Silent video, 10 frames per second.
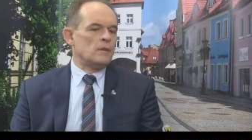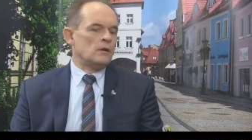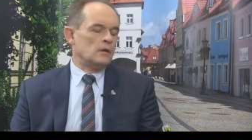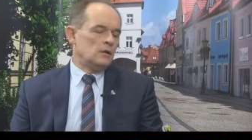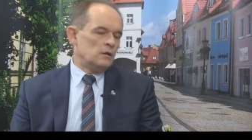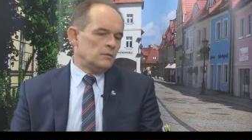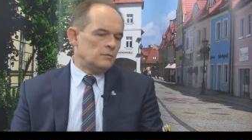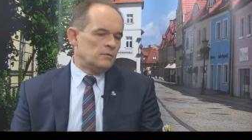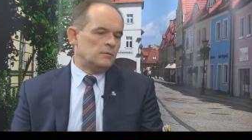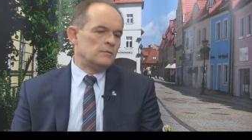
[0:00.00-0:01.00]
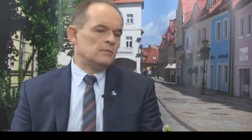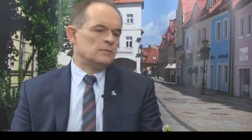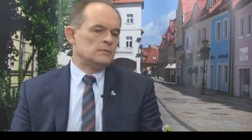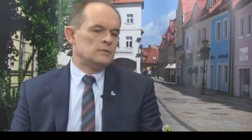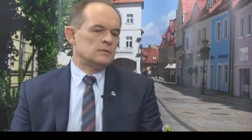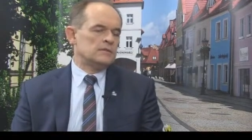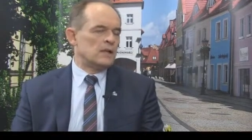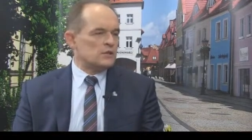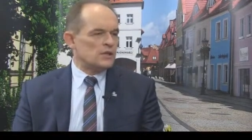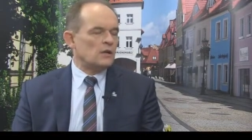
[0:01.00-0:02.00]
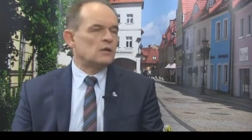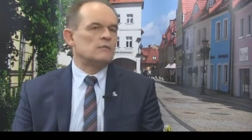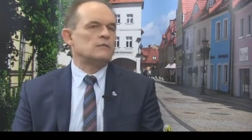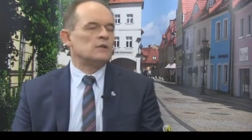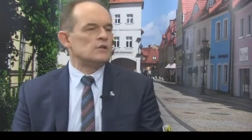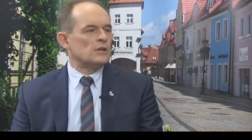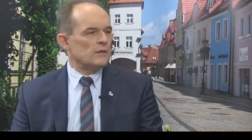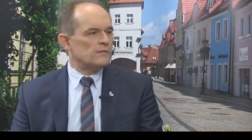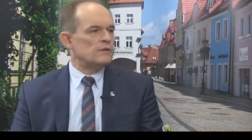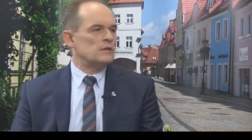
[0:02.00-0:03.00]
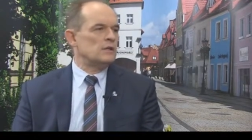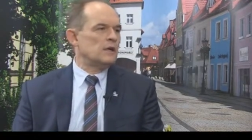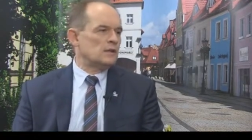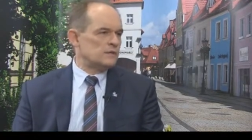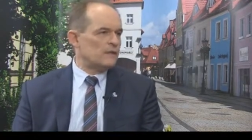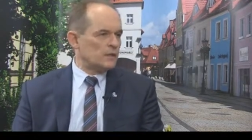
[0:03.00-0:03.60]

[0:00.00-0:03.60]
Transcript: No i z naszego wyliczenia wynika, że